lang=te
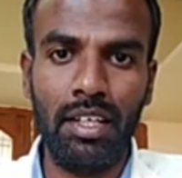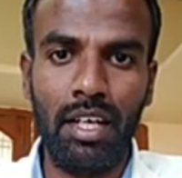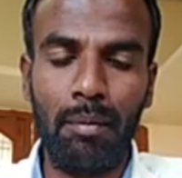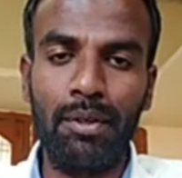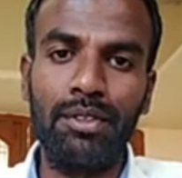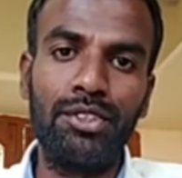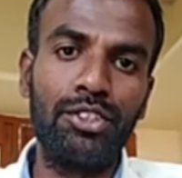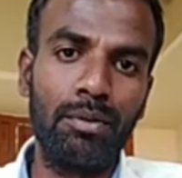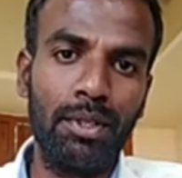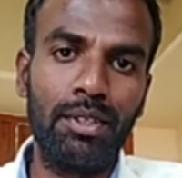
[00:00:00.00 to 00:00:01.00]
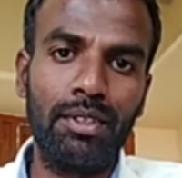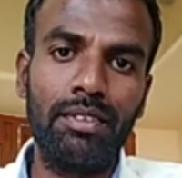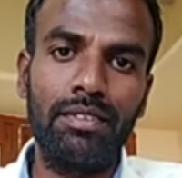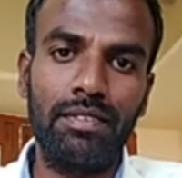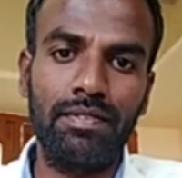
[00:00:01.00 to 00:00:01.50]
అప్పుడు యూట్యూబ్లో
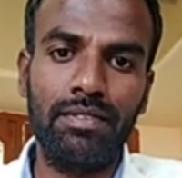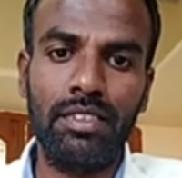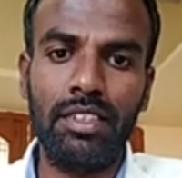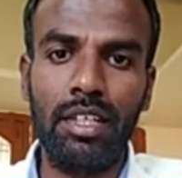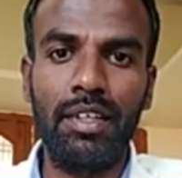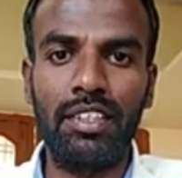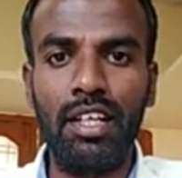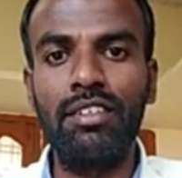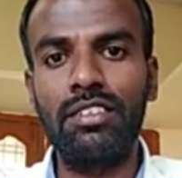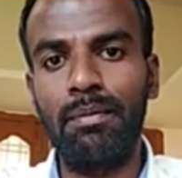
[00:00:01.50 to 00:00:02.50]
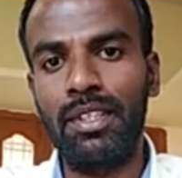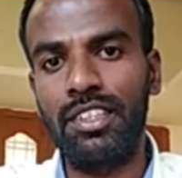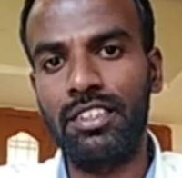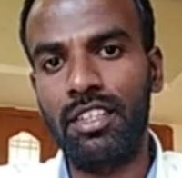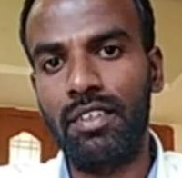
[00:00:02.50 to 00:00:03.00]
ఏమైనా తెలుగుకు
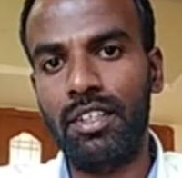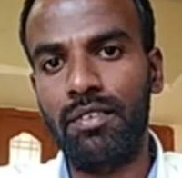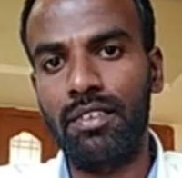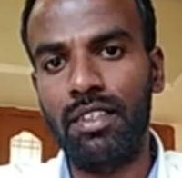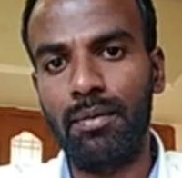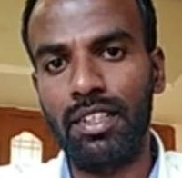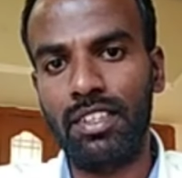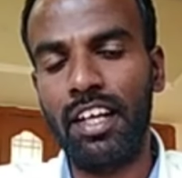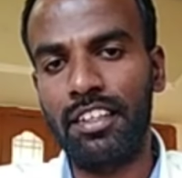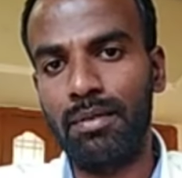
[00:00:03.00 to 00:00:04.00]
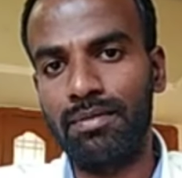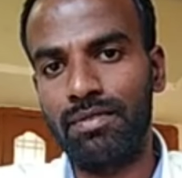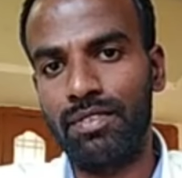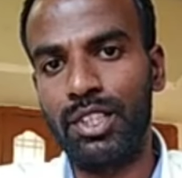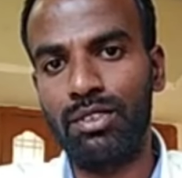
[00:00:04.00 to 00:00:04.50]
సంబంధించినటువంటి ఏమైనా సాహిత్యం
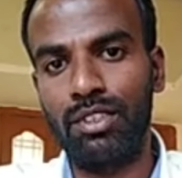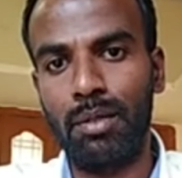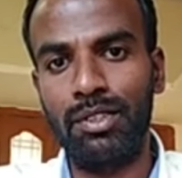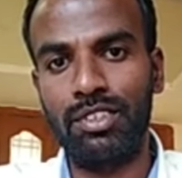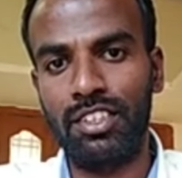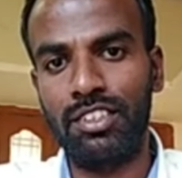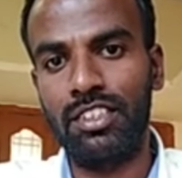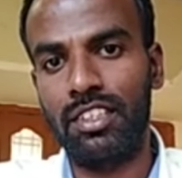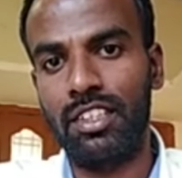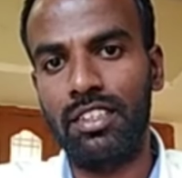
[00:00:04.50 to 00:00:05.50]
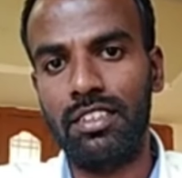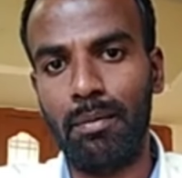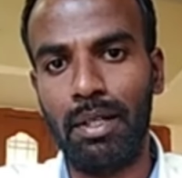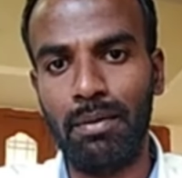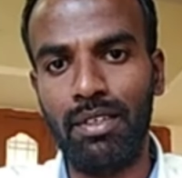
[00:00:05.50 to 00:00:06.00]
వీడియోస్ ఏమైనా సెర్చ్ చేసే
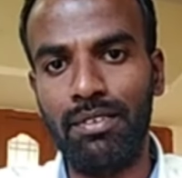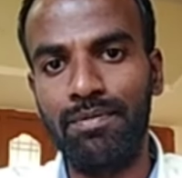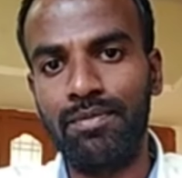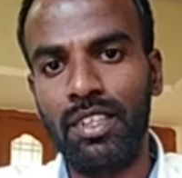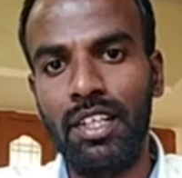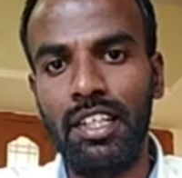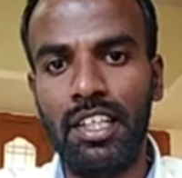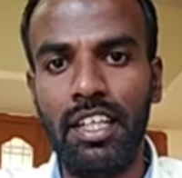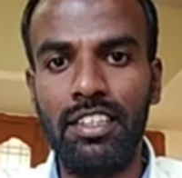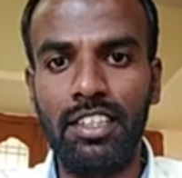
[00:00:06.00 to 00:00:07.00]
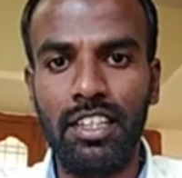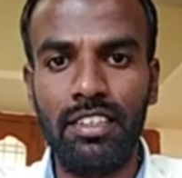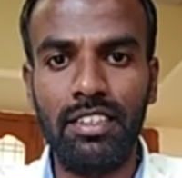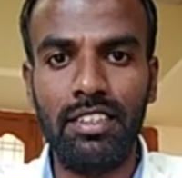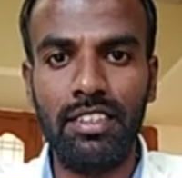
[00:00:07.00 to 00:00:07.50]
సమయంలో టీఎల్జీ
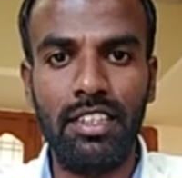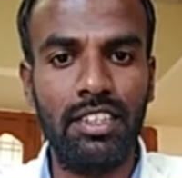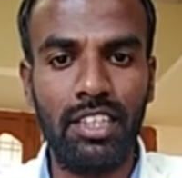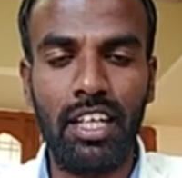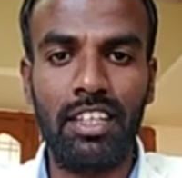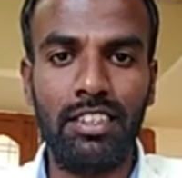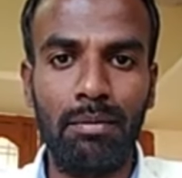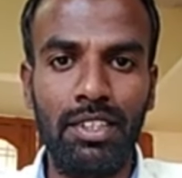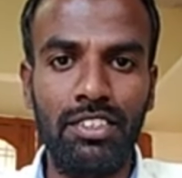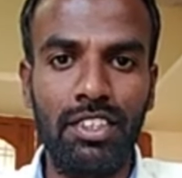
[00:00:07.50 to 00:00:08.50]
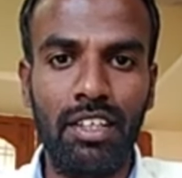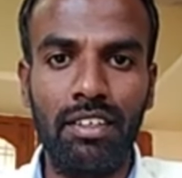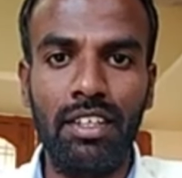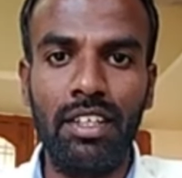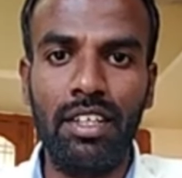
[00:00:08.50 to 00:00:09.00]
ఈ ఛానల్కి సంబంధించిన
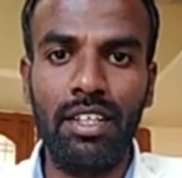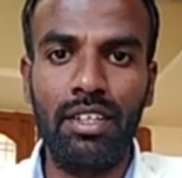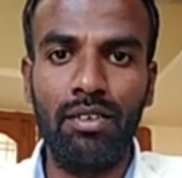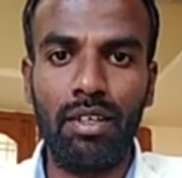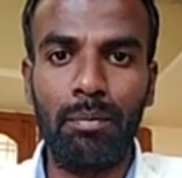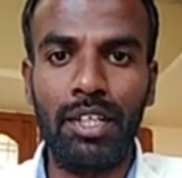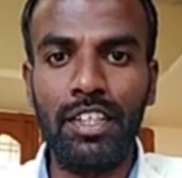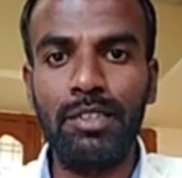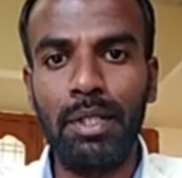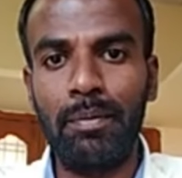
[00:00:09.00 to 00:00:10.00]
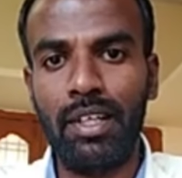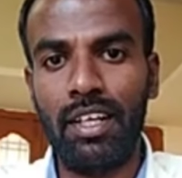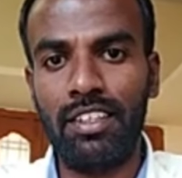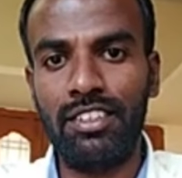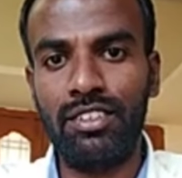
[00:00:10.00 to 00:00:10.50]
ఒక ప్రీవియస్ పేపర్
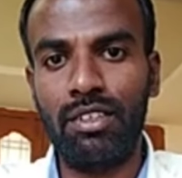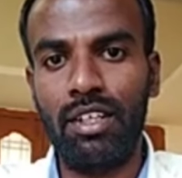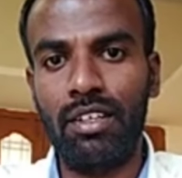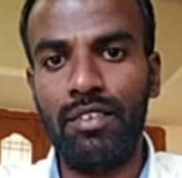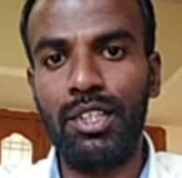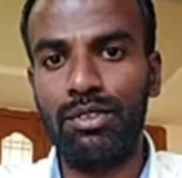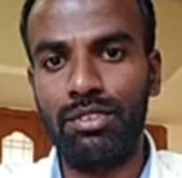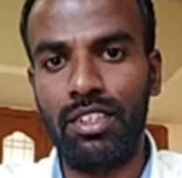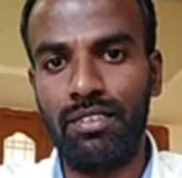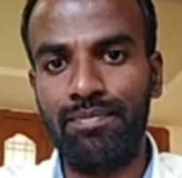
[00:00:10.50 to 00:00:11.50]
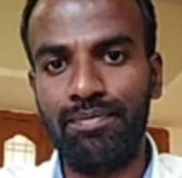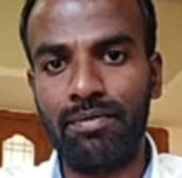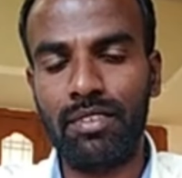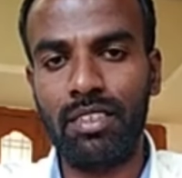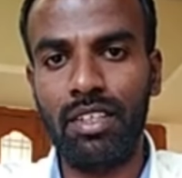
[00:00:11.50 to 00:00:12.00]
అనాలిసిస్ ఒక వీడియో చూశాను
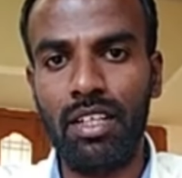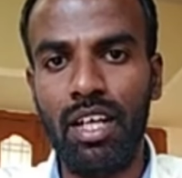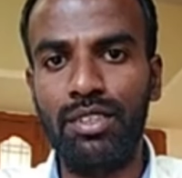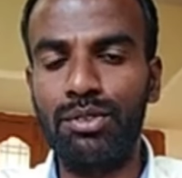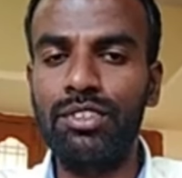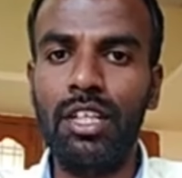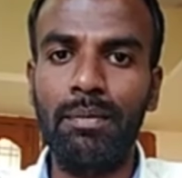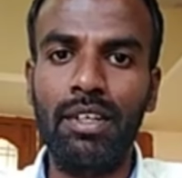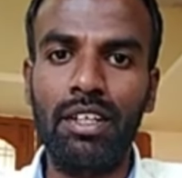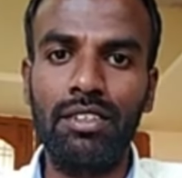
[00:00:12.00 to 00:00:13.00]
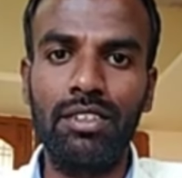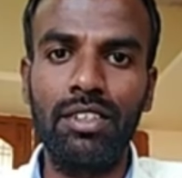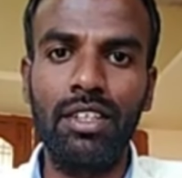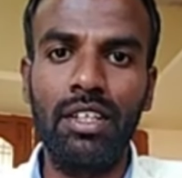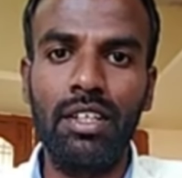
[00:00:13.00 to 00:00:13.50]
అది చూసినప్పుడు నాకు
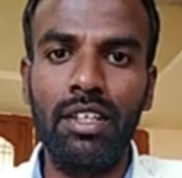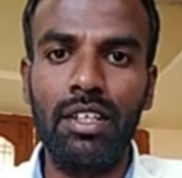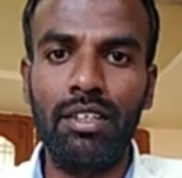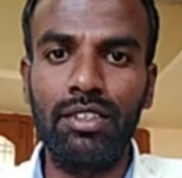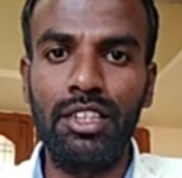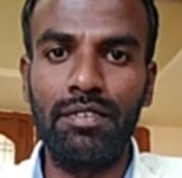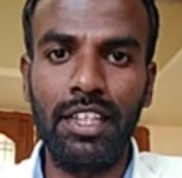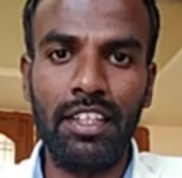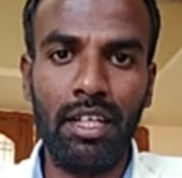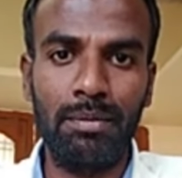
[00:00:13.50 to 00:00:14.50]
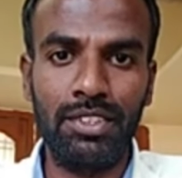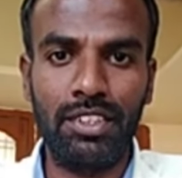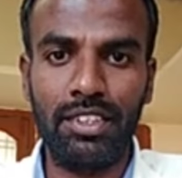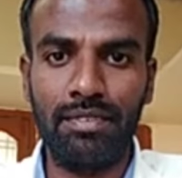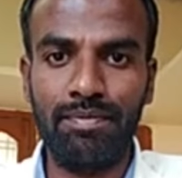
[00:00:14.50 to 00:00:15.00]
కొంచెం డిఫరెంట్గా అనిపించింది